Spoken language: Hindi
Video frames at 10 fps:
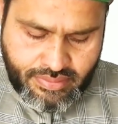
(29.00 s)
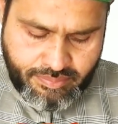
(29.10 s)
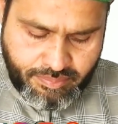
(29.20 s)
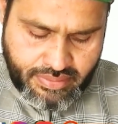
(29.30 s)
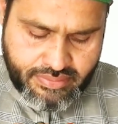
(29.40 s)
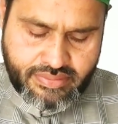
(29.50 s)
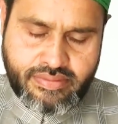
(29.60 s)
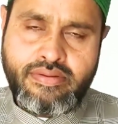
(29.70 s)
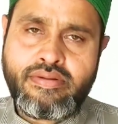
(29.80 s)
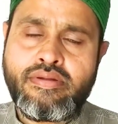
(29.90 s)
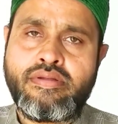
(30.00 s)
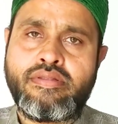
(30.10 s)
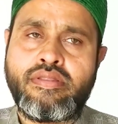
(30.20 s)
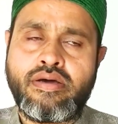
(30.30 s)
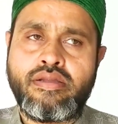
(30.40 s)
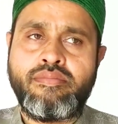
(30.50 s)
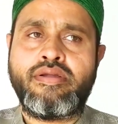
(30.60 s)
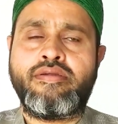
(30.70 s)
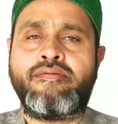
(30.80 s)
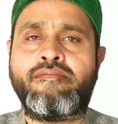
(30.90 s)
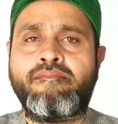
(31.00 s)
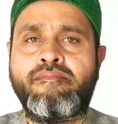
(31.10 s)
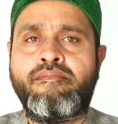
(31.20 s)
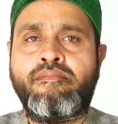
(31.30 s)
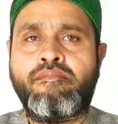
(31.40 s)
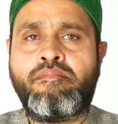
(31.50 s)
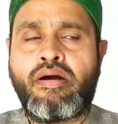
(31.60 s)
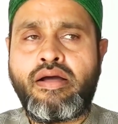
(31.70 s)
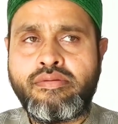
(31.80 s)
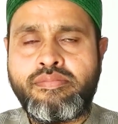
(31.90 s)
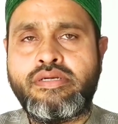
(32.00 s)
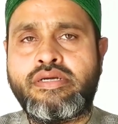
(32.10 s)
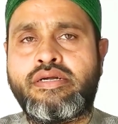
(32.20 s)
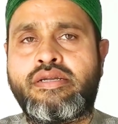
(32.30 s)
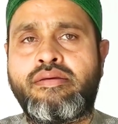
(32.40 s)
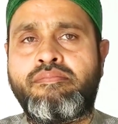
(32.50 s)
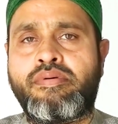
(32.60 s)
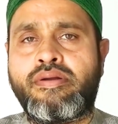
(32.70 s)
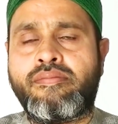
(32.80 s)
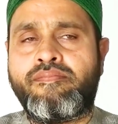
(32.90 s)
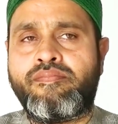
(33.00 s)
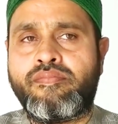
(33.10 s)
के पास तकरीबन पाँच बजे के टाइम पर